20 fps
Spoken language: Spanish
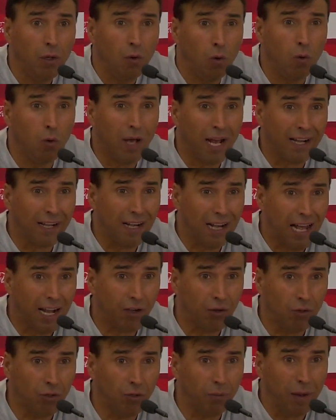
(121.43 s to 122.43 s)
jugar
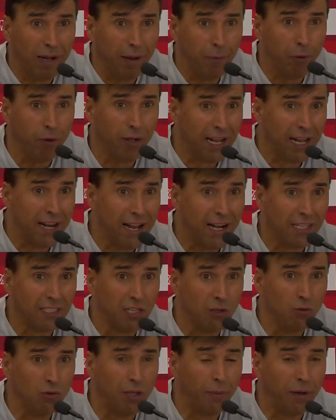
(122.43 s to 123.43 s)
largo para ganar la
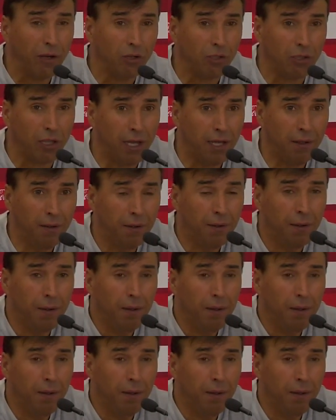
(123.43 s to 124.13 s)
segunda pelota,